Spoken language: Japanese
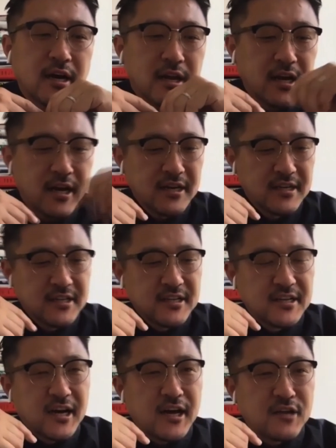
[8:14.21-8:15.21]
だから、
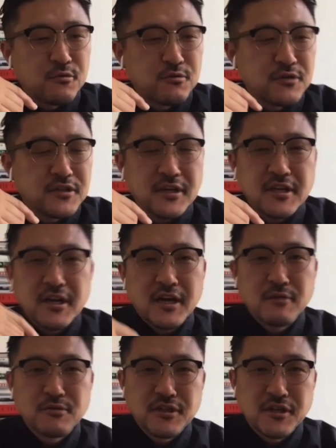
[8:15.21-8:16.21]
あの、堀江さん嫌い
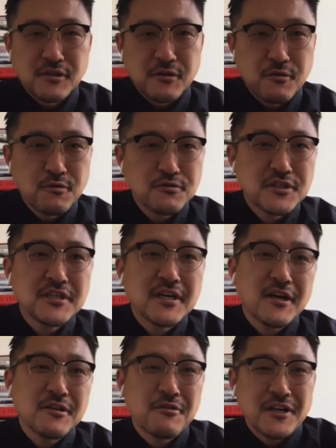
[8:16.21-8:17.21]
かもしれないですけど、懇親
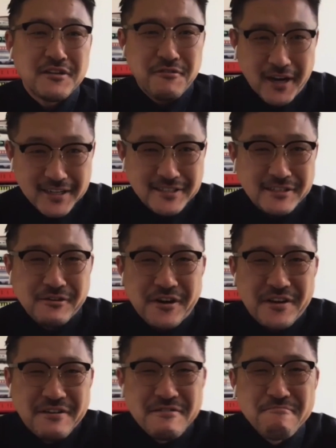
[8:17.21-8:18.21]
会とかにはすご
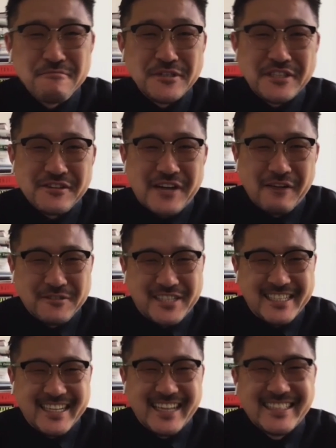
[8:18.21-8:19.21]
い向いてるかも
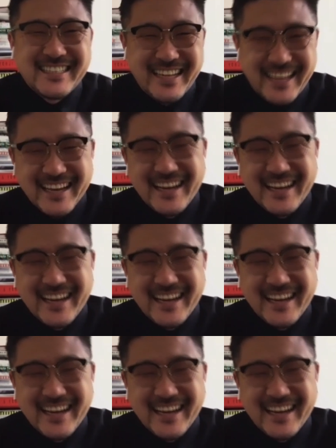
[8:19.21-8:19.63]
しれないですね。